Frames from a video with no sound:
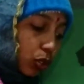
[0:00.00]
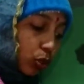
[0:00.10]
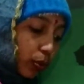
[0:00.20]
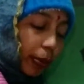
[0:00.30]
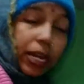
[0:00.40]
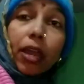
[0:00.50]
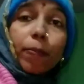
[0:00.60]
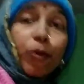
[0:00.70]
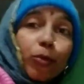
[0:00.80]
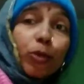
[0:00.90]
जो मैंने
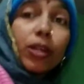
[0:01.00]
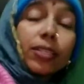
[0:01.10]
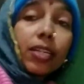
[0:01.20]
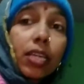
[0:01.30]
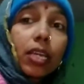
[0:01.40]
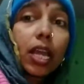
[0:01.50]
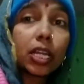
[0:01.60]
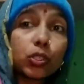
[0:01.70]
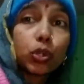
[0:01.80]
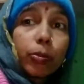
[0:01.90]
आपको बोला था कि
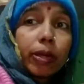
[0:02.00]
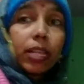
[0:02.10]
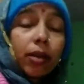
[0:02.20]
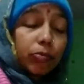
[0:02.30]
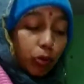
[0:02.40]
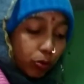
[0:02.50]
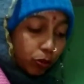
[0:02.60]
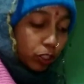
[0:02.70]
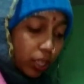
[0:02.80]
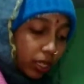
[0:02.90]
काजू और बादाम को
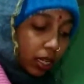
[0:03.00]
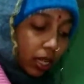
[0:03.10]
मुझे